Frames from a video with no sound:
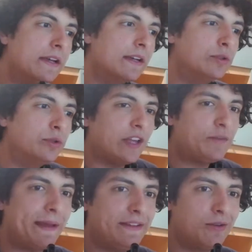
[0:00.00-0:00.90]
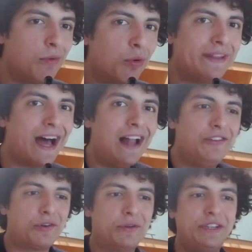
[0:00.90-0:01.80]
Tu ti aspetti comunque dal
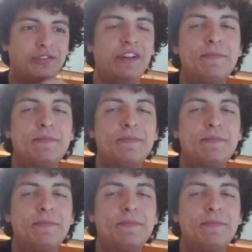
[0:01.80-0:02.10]
gioco dei Jonas